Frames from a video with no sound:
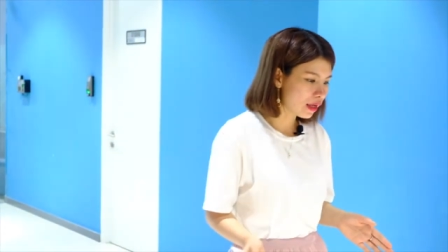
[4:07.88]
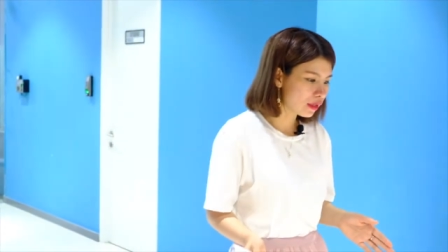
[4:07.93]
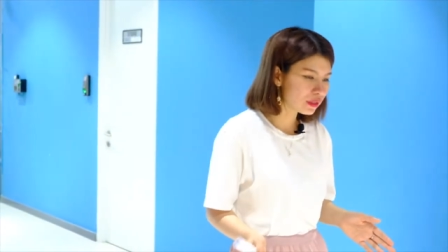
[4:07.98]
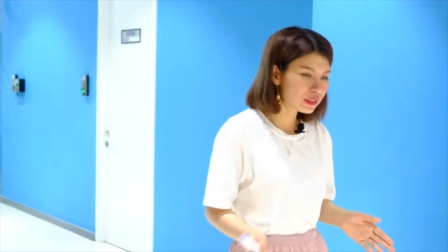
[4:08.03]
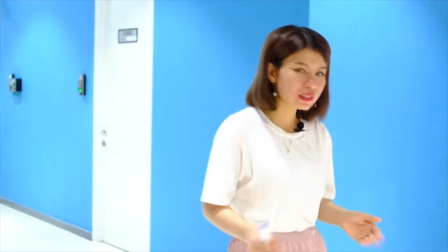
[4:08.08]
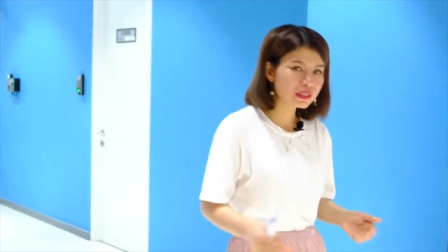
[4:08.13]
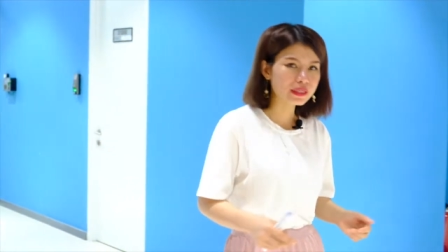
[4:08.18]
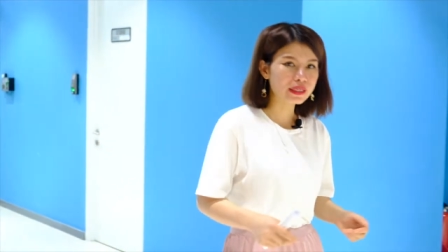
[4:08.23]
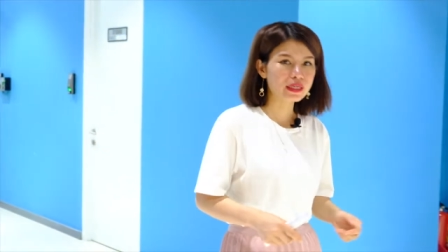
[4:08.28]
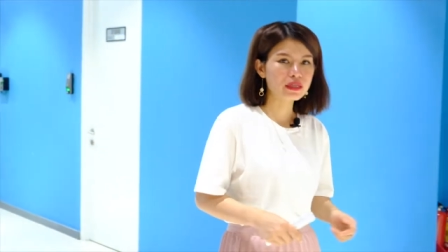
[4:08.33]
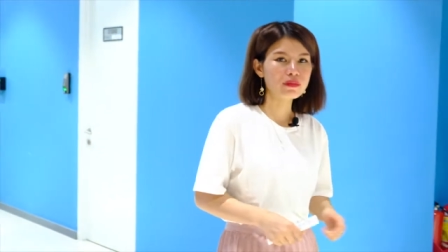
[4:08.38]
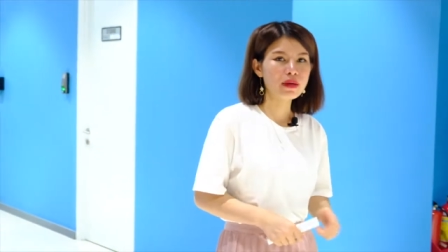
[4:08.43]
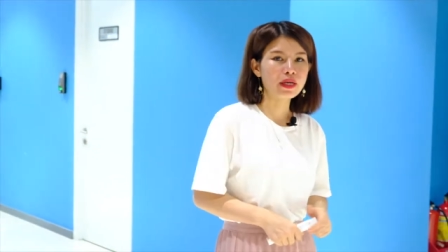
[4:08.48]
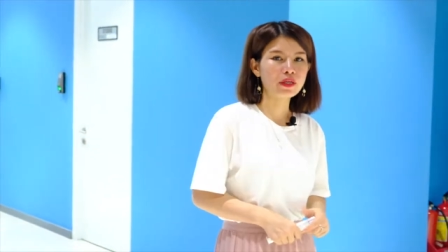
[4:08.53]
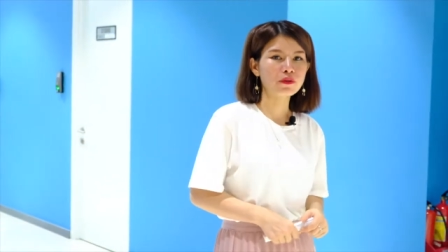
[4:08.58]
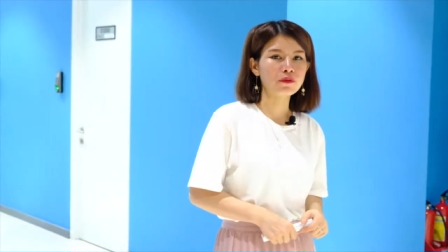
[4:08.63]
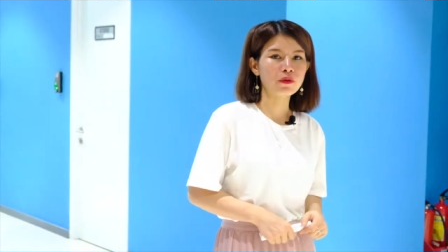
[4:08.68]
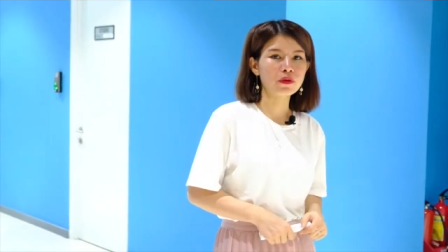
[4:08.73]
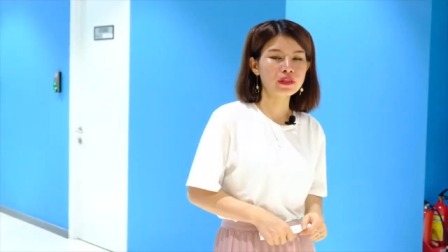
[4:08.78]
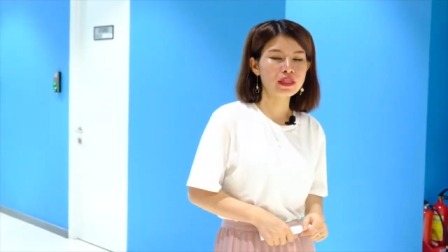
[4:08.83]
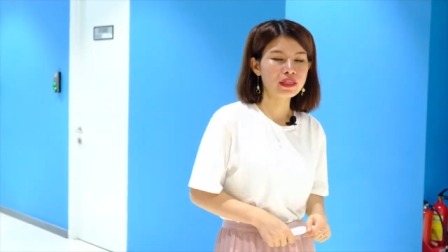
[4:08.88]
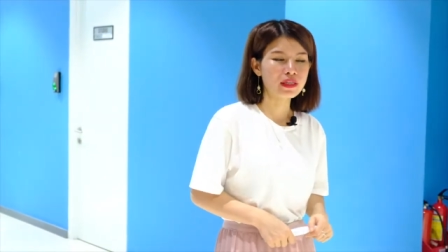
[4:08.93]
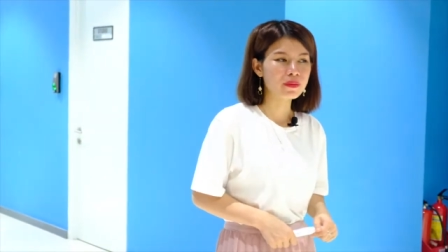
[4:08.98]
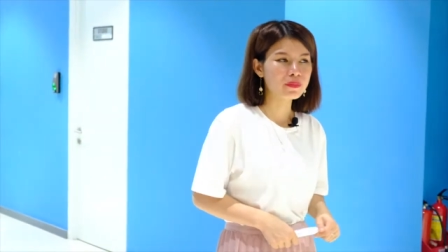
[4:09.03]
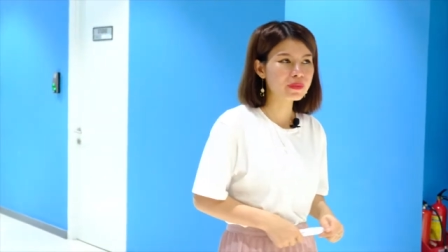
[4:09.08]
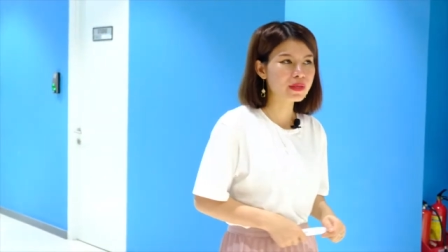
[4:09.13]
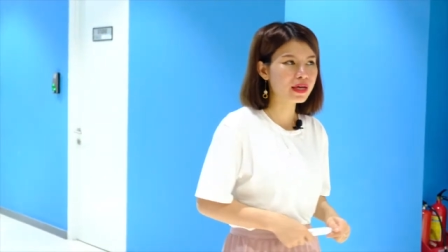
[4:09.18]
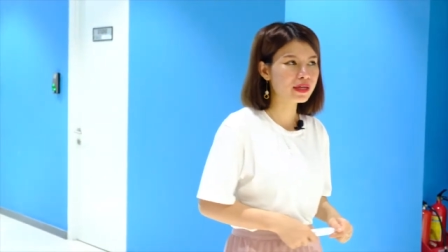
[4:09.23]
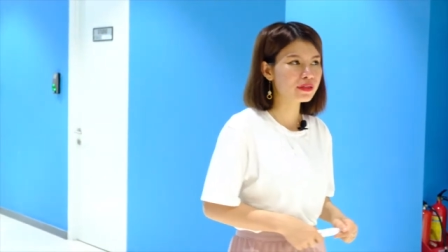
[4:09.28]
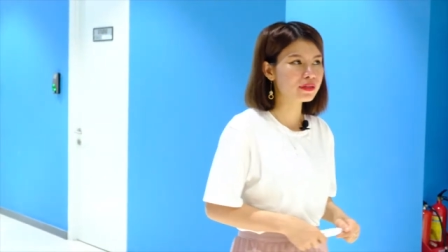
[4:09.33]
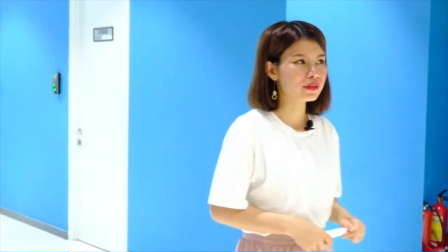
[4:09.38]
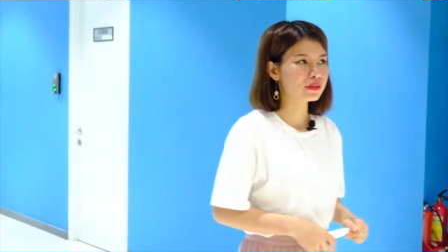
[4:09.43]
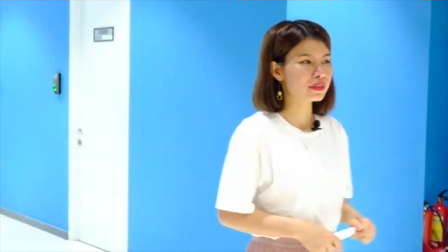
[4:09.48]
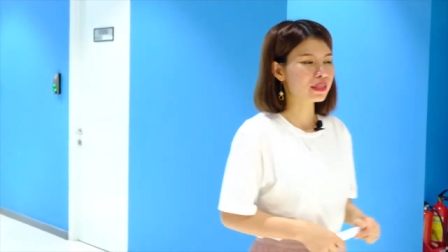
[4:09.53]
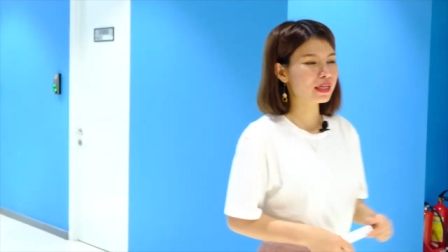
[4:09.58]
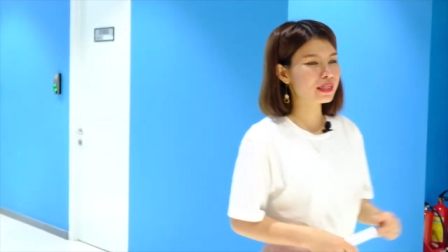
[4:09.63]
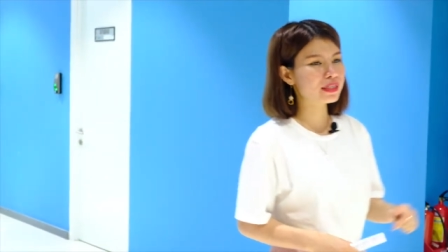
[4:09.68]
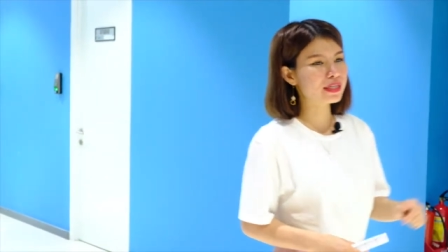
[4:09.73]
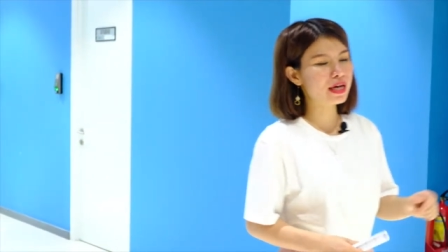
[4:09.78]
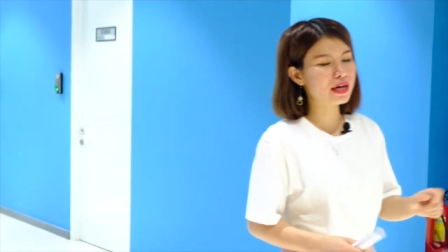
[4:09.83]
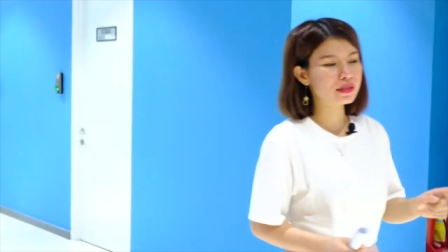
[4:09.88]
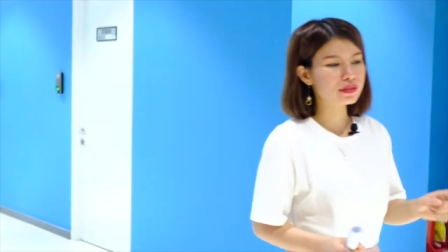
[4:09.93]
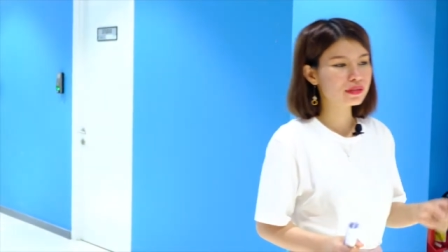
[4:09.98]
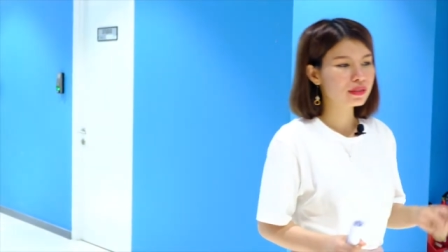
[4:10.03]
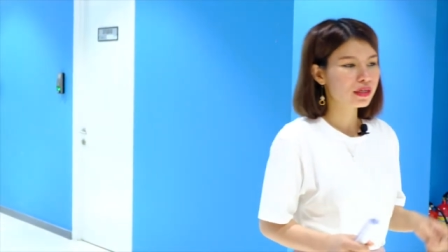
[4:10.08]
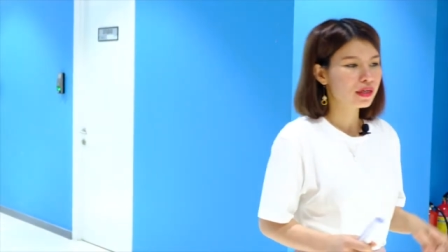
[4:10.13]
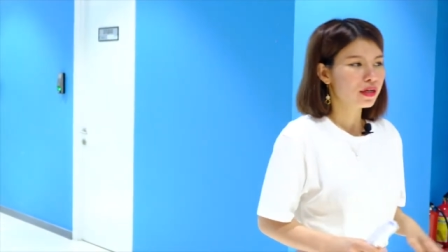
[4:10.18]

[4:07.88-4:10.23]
ít nhất thì các bạn cũng có thể tham gia những cái kênh